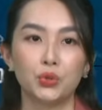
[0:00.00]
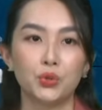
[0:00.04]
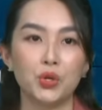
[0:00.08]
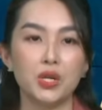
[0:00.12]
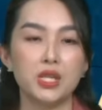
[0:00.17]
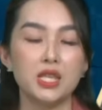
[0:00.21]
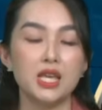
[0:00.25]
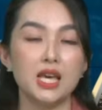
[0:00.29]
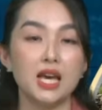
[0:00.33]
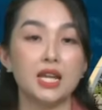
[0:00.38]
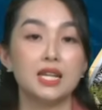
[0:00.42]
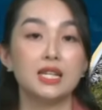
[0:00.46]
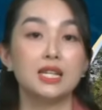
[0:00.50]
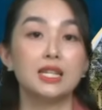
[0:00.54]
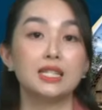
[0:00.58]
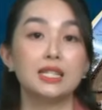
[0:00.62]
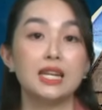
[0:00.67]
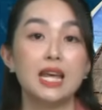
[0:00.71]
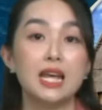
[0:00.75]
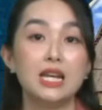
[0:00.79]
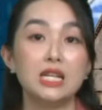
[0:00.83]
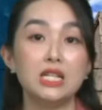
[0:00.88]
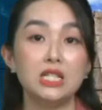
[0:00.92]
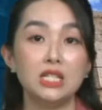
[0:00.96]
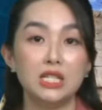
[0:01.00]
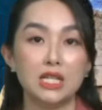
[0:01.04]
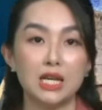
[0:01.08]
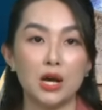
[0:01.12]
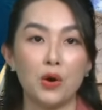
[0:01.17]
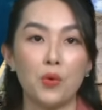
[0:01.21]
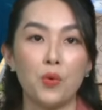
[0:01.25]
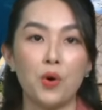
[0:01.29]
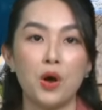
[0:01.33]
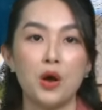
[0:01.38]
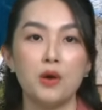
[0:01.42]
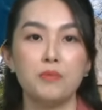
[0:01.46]
Tuy nhiên, đến
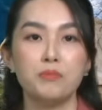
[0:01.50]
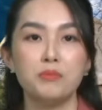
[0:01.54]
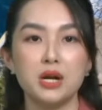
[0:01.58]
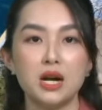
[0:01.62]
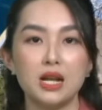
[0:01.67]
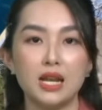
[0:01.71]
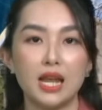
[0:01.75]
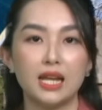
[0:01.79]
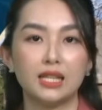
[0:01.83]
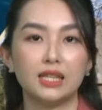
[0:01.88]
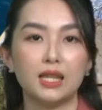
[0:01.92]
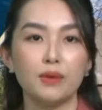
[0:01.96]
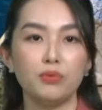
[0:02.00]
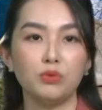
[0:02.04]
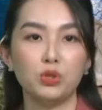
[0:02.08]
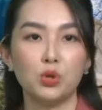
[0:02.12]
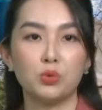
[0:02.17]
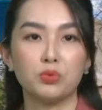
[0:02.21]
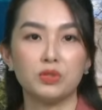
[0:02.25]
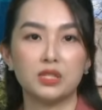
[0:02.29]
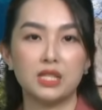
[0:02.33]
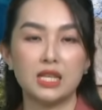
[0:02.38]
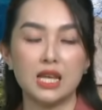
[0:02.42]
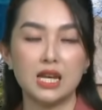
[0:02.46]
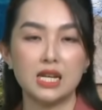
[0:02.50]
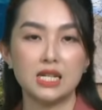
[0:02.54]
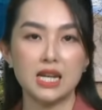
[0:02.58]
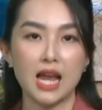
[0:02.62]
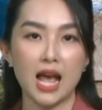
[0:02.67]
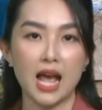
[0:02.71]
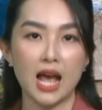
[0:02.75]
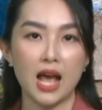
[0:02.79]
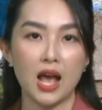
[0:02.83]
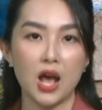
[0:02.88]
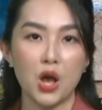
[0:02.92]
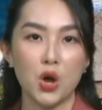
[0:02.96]
chiều, mưa lại tiếp tục diễn
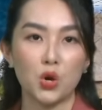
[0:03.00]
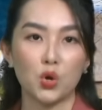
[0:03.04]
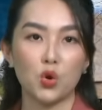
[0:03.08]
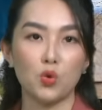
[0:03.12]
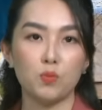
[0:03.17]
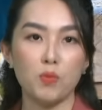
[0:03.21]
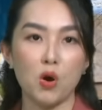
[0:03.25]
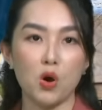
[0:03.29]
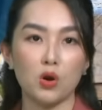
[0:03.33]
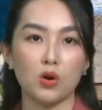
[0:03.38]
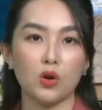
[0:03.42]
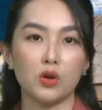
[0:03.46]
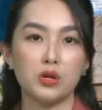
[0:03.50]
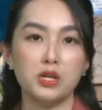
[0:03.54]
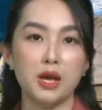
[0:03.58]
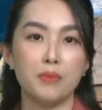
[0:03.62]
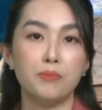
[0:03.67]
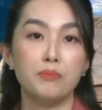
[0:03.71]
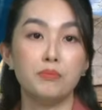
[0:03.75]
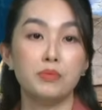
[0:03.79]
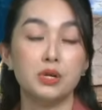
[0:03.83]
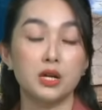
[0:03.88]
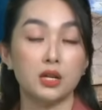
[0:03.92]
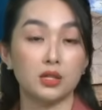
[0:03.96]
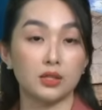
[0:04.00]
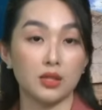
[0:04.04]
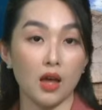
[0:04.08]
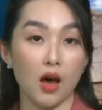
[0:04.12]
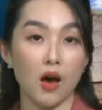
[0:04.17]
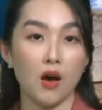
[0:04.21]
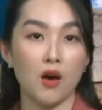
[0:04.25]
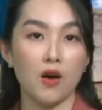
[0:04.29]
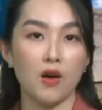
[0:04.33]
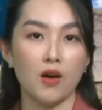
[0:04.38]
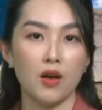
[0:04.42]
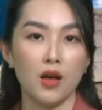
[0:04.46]
ra, cục bộ có điểm mưa
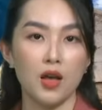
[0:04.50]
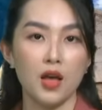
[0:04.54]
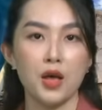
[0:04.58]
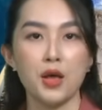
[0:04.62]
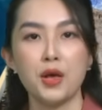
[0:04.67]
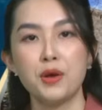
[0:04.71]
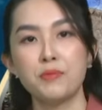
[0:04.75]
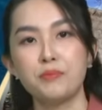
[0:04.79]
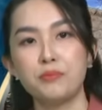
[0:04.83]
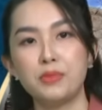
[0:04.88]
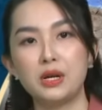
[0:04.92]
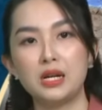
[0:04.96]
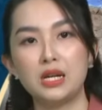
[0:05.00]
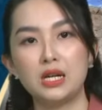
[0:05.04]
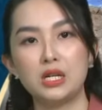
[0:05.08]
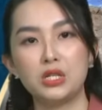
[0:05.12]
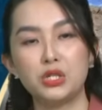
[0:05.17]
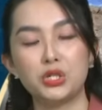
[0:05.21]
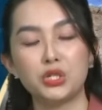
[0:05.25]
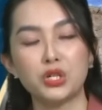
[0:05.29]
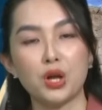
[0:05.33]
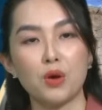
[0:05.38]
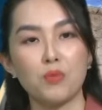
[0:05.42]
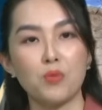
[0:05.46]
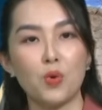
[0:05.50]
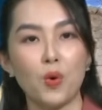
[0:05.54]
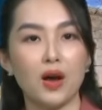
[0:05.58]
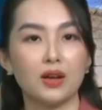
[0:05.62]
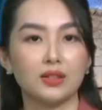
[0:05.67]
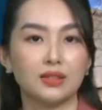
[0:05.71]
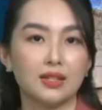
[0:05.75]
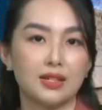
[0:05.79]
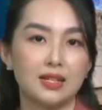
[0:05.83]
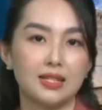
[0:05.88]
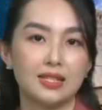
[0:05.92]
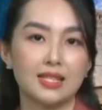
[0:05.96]
to. Mưa lớn trong
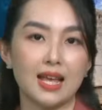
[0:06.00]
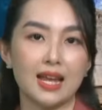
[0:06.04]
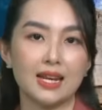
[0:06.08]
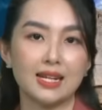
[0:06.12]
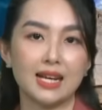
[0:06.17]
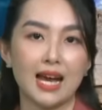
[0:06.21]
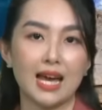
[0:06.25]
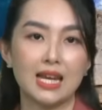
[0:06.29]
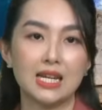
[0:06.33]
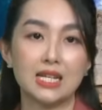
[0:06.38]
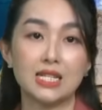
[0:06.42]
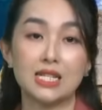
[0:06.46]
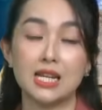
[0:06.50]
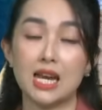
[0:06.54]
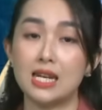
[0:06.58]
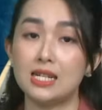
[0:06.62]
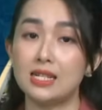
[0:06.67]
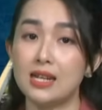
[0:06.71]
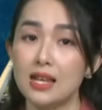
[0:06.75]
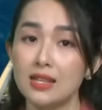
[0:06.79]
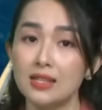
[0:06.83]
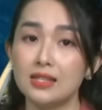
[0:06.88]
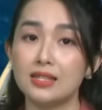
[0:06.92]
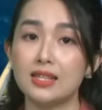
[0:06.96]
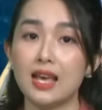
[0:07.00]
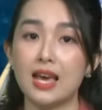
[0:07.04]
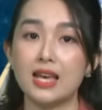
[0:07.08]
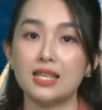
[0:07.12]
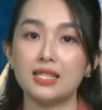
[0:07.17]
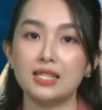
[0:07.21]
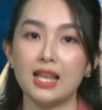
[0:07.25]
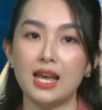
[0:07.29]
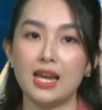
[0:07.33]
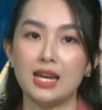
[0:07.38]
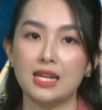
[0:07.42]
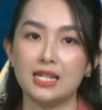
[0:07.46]
khoảng thời gian ngắn sẽ rất
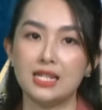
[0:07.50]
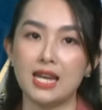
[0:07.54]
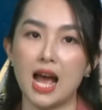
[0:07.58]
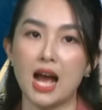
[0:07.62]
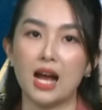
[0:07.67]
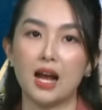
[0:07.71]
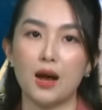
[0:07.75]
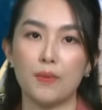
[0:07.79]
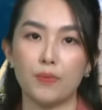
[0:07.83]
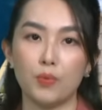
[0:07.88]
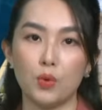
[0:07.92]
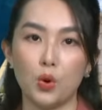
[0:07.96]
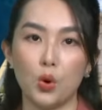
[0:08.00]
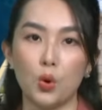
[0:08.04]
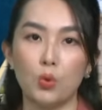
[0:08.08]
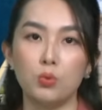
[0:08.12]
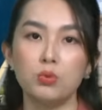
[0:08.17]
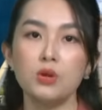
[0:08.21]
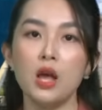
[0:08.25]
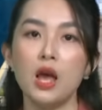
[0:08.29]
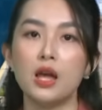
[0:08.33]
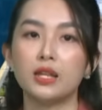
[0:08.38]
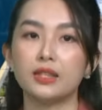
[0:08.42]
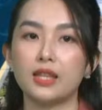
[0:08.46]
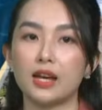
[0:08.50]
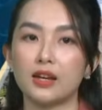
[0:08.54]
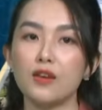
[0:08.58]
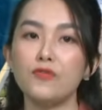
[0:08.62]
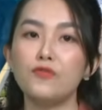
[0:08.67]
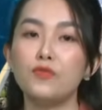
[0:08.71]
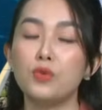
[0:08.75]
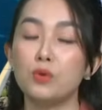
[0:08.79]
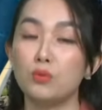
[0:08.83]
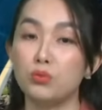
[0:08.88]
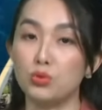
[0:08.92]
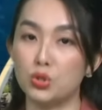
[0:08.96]
dễ xảy ra ngập úng tại
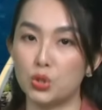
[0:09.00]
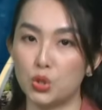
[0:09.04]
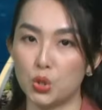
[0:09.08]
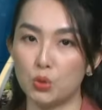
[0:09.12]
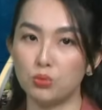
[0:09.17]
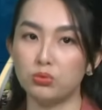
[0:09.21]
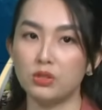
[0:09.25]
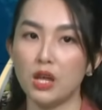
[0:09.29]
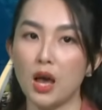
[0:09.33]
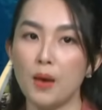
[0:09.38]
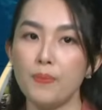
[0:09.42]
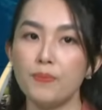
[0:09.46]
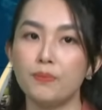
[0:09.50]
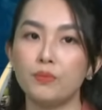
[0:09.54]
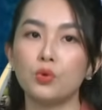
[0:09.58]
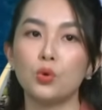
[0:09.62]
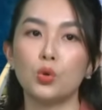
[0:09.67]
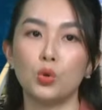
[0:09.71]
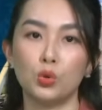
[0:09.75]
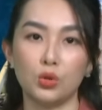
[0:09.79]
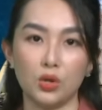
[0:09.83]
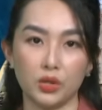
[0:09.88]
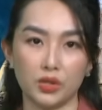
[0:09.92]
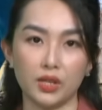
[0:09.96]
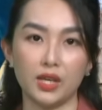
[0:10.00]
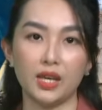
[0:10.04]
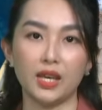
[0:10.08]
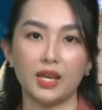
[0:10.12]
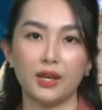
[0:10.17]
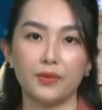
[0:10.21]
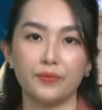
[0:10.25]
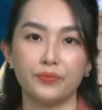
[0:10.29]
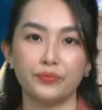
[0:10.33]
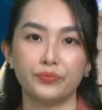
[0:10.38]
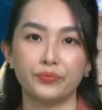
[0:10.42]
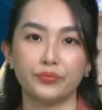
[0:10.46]
các vùng trũng thấp, khu đô
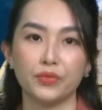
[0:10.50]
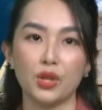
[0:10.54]
thị.